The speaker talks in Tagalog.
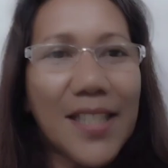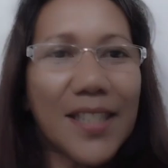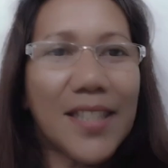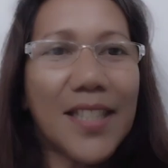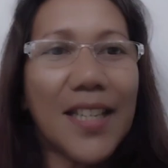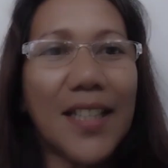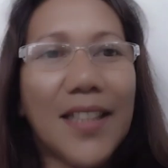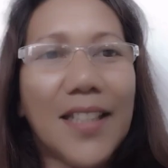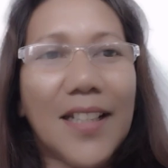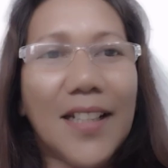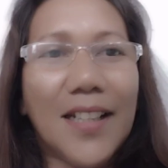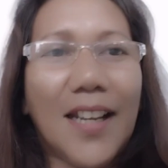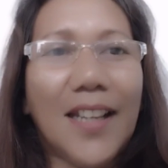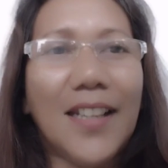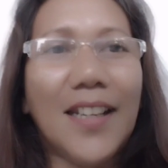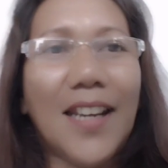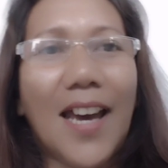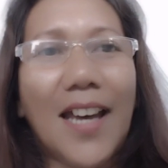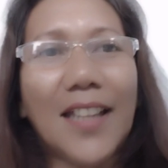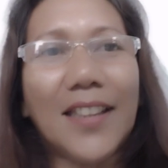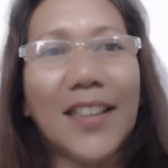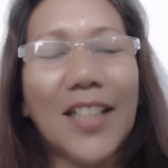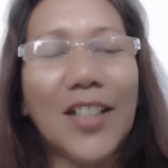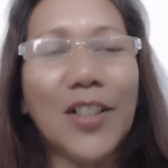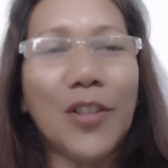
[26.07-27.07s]
titingnan
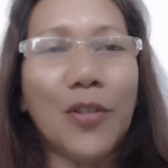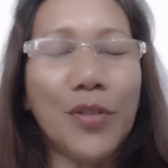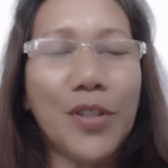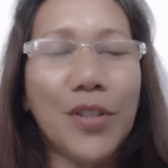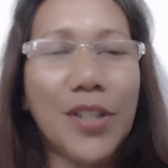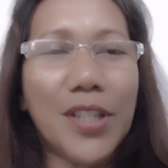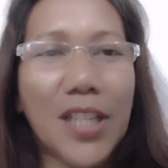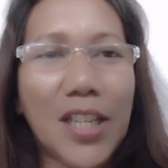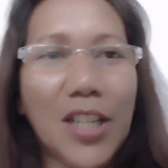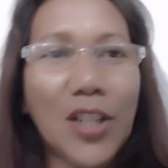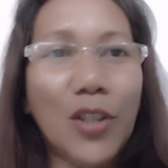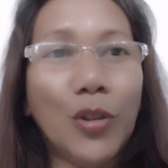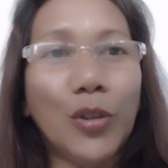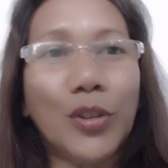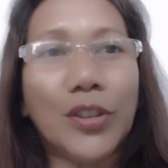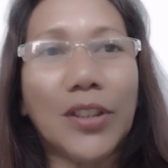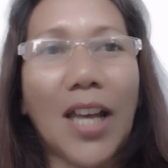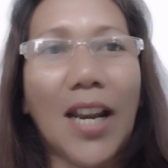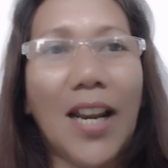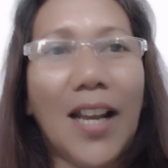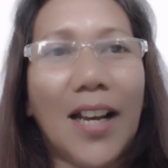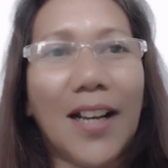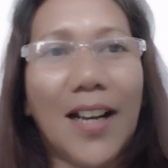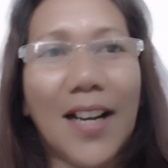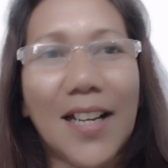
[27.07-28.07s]
natin kung sino
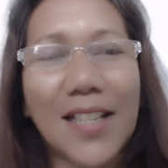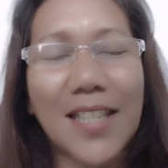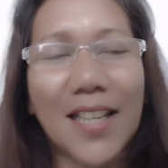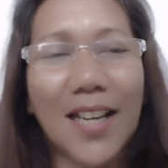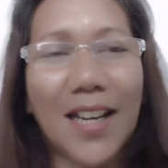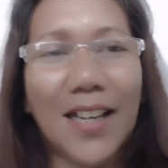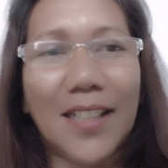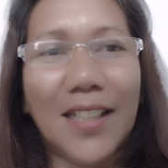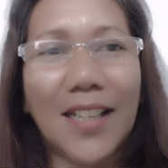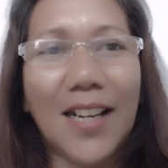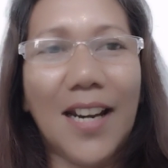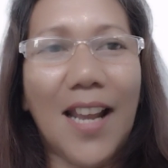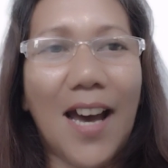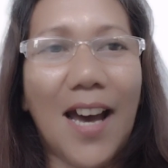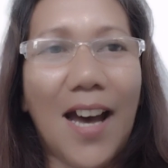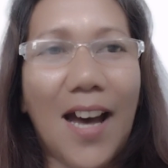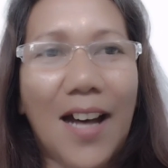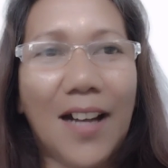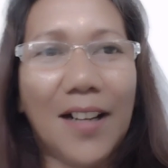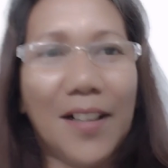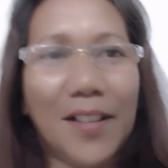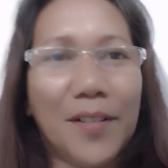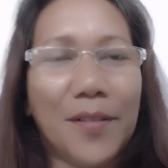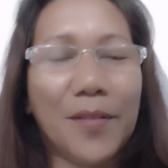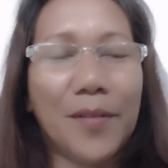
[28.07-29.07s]
talaga sa kanila
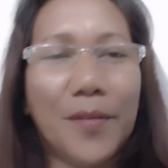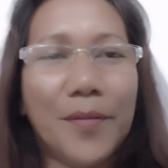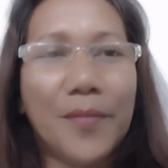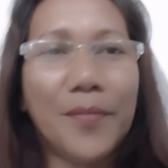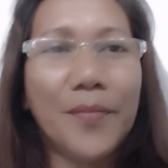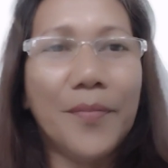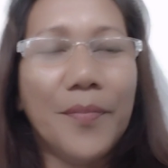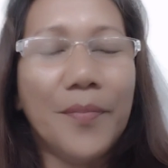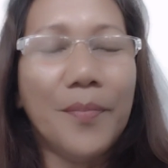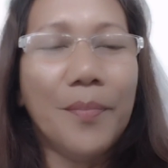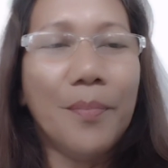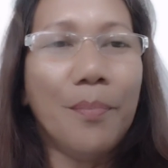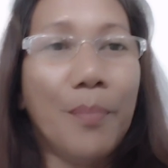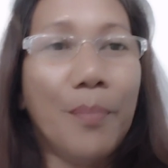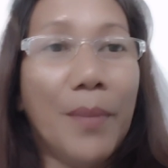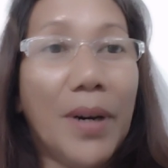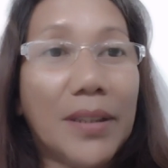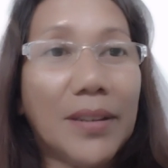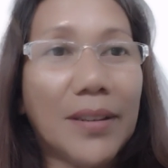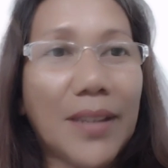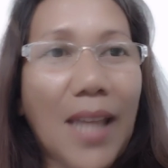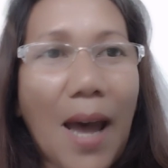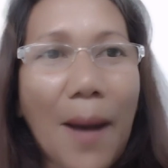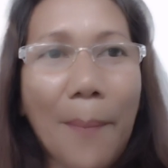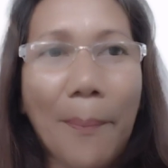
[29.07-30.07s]
ang
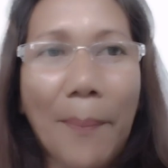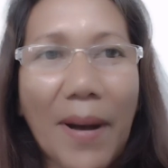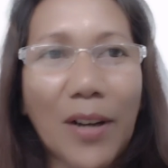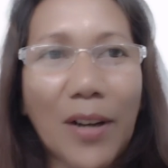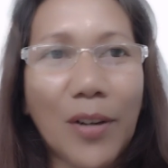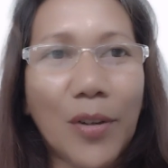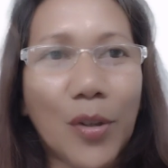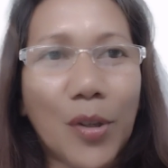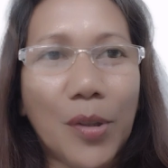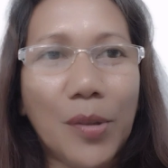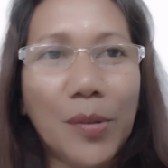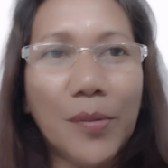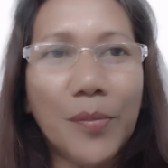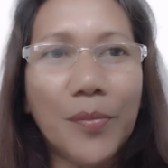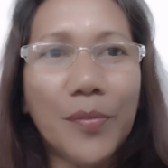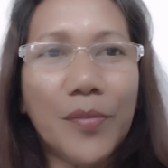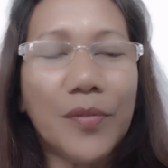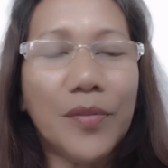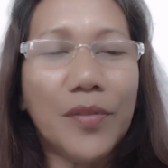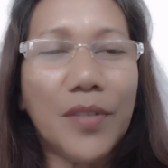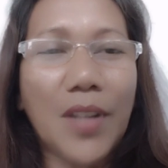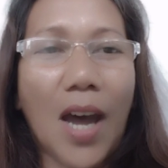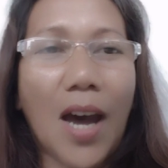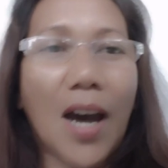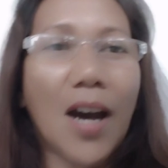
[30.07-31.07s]
matapang
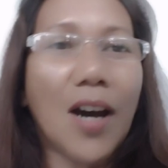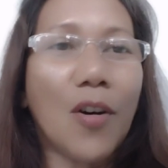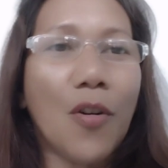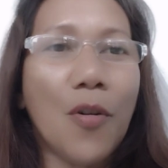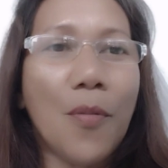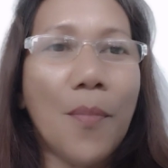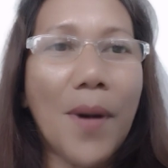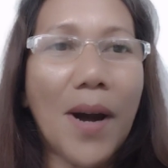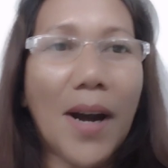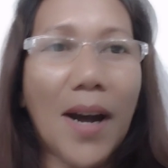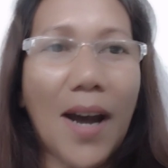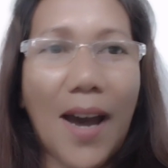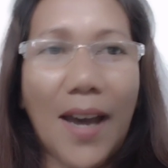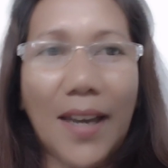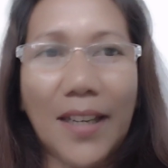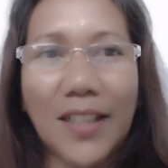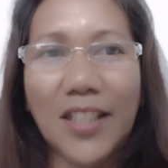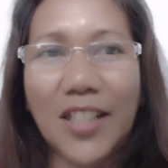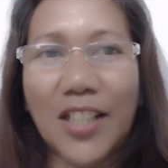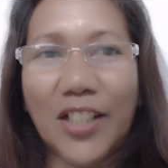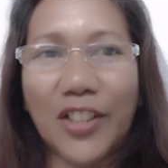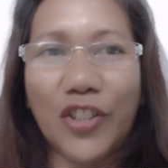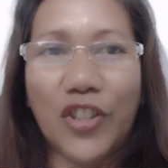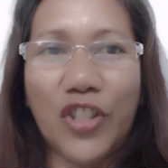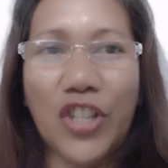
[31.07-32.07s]
na
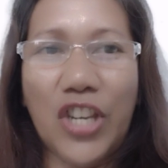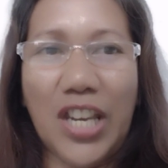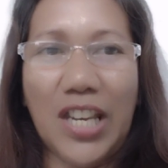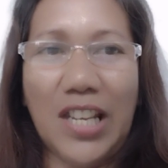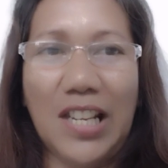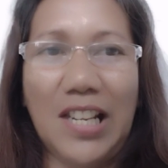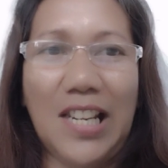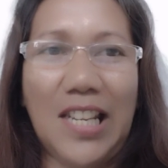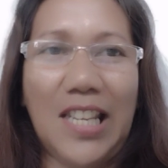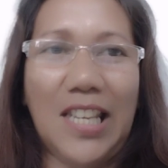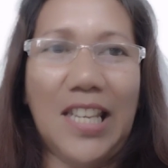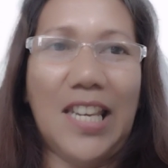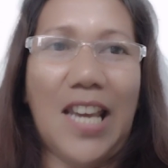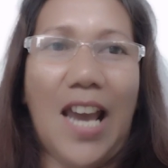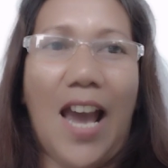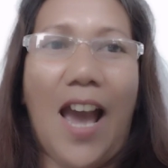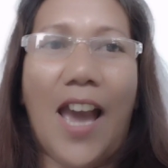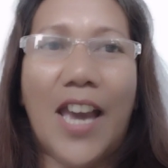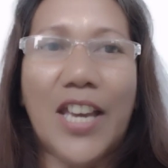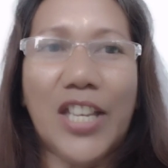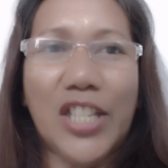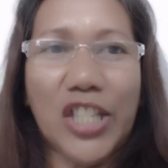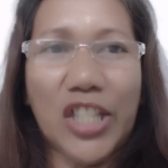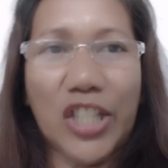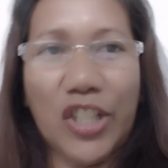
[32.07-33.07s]
kumakain ng chili
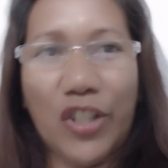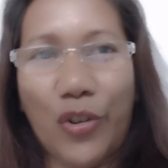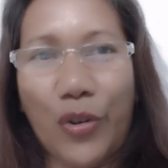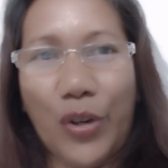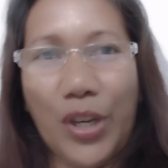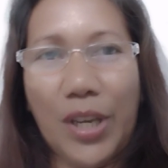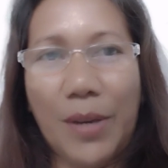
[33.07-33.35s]
ice cream.